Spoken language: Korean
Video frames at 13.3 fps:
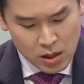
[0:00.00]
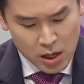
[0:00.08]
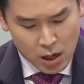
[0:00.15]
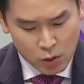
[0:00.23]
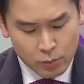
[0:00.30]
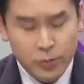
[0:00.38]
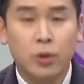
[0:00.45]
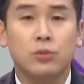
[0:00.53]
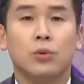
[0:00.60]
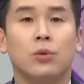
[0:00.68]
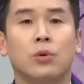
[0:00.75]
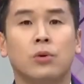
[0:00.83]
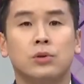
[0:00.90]

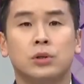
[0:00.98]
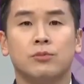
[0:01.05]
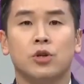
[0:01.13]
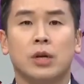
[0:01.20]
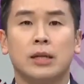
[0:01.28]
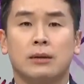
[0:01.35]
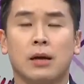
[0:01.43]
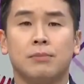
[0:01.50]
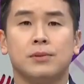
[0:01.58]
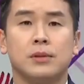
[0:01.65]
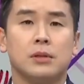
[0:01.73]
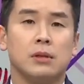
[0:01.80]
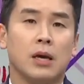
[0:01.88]
9명도 지금 저 안에
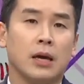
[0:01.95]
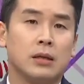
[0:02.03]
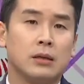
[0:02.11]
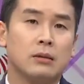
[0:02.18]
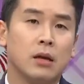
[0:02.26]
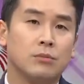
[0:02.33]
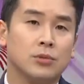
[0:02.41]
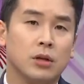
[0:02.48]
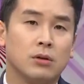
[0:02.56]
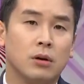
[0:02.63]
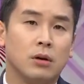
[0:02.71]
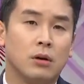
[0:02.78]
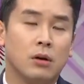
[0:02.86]
탑승을 했기 때문에
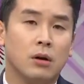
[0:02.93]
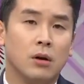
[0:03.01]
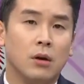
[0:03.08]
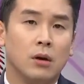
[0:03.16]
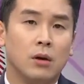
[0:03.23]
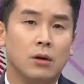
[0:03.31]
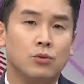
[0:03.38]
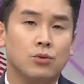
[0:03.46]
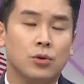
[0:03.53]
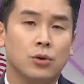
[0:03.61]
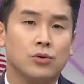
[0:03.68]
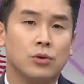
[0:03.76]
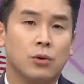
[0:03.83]
더
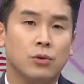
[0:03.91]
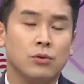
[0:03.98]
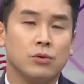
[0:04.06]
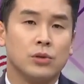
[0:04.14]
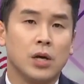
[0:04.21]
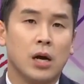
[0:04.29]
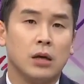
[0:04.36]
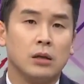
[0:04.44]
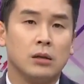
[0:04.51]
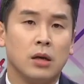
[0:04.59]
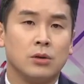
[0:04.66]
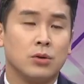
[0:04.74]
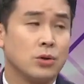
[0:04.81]
우려스러운
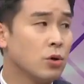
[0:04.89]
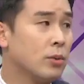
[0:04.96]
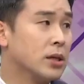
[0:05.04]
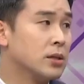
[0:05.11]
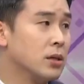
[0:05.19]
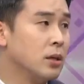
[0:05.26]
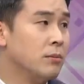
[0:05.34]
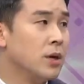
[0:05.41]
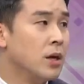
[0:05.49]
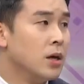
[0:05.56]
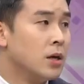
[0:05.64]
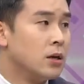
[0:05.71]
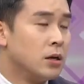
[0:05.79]
상황인데 최청 박사님
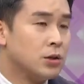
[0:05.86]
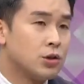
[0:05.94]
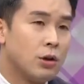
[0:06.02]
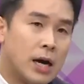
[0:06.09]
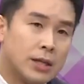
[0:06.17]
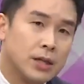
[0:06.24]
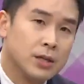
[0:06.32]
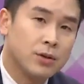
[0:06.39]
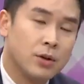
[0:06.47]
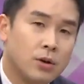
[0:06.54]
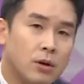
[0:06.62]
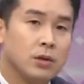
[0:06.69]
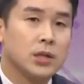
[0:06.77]
저
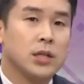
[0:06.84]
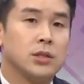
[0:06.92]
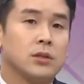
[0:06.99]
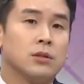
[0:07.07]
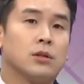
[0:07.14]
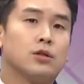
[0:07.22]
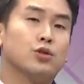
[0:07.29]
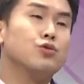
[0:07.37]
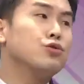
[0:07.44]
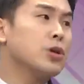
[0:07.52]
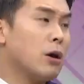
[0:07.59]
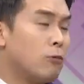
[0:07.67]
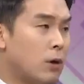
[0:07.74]
안에서 사실은
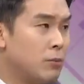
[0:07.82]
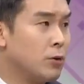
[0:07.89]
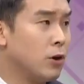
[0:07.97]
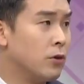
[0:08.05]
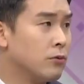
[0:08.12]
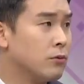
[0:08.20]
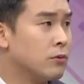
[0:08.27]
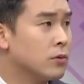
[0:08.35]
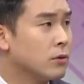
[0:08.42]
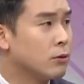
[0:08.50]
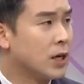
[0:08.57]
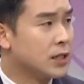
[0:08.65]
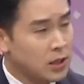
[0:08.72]
크루즈라고 하면
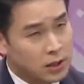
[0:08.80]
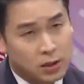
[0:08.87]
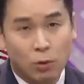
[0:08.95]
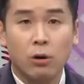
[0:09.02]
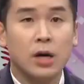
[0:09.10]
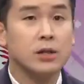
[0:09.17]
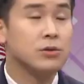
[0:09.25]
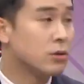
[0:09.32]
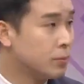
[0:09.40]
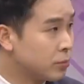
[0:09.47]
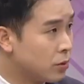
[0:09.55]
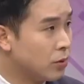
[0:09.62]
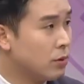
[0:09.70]
굉장히
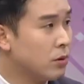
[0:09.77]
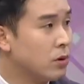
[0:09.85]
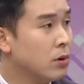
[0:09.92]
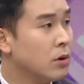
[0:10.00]
호화스럽고